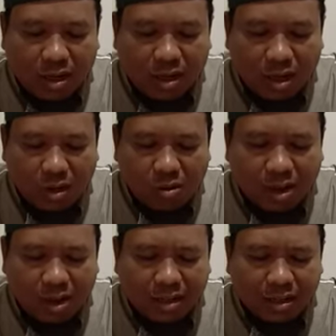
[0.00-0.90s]

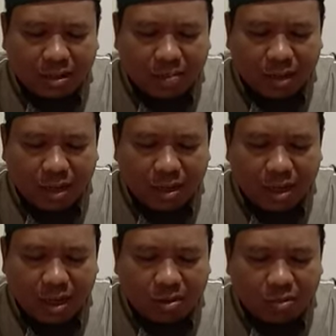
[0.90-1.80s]
nau'an min
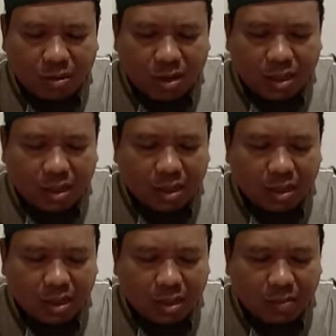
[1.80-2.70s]

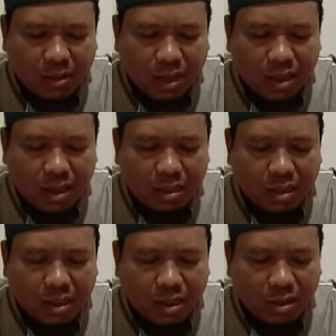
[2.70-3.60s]
anwa'il
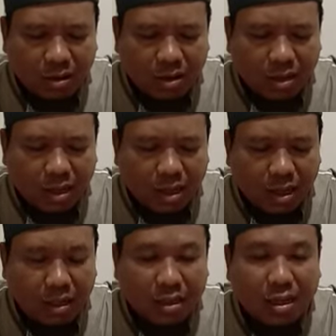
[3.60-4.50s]
ibadati li
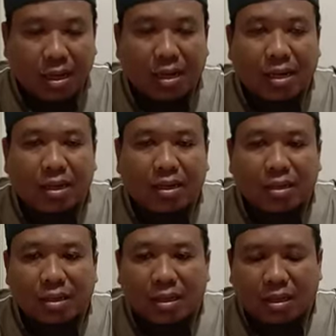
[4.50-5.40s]
ta'ala
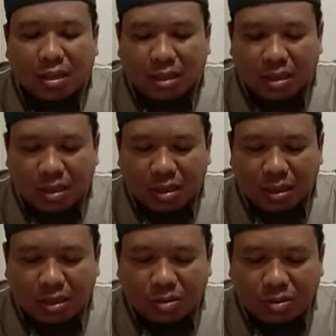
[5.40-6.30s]

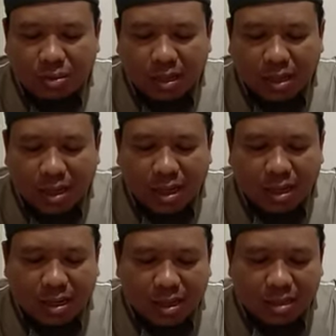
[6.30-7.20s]
yaitu
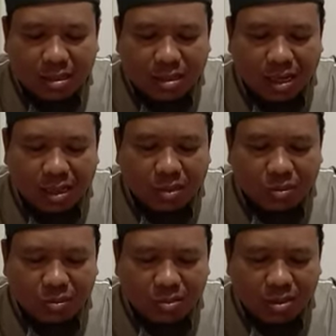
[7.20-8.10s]
menyerahkan
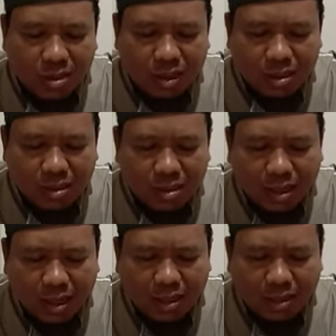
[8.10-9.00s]
satu jenis di
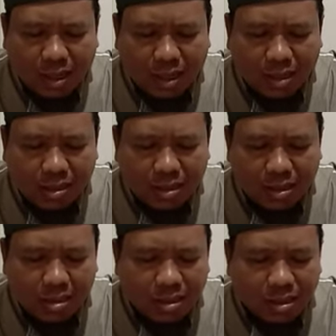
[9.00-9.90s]
antara
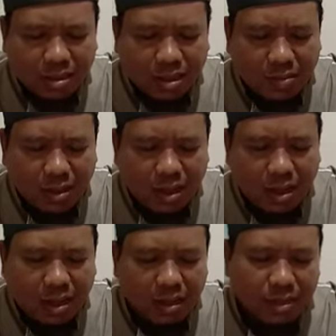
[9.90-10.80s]
jenis-jenis ibadah
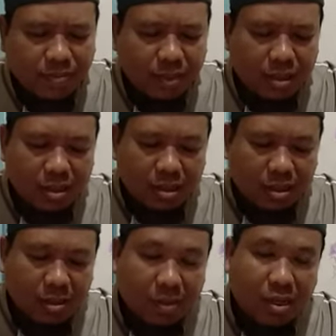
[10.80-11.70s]

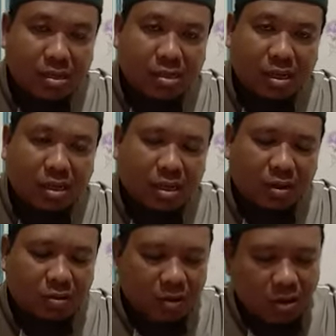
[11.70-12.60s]
kepada selain
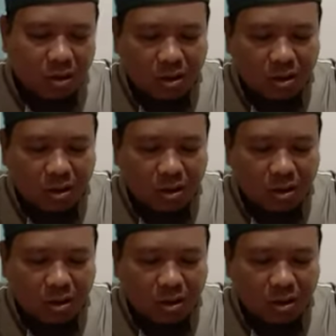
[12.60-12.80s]
Allah